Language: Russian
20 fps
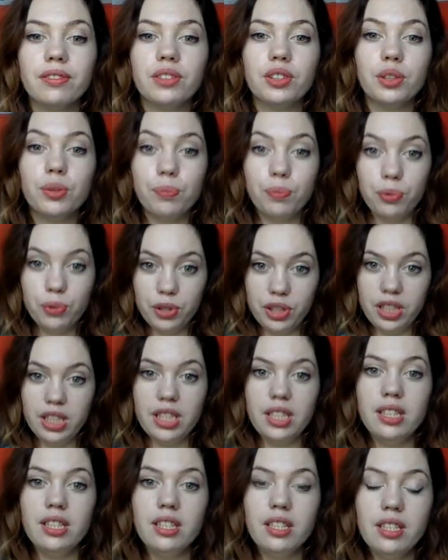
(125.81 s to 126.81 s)
в
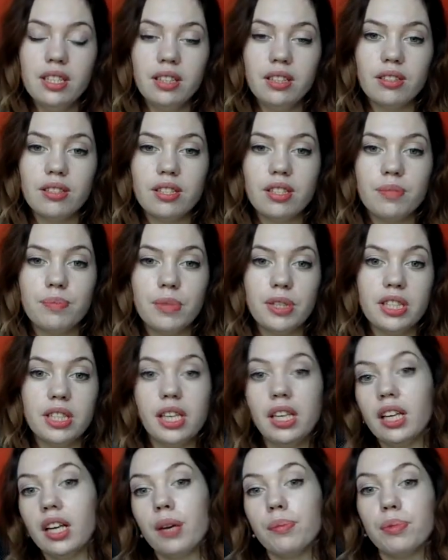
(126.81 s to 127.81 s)
будние дни, то есть с
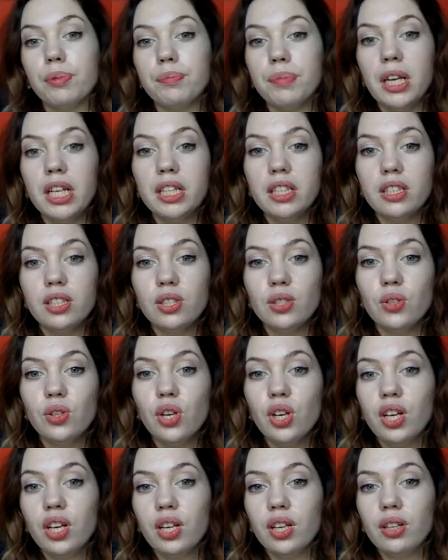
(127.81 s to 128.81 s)
понедельника по пятницу.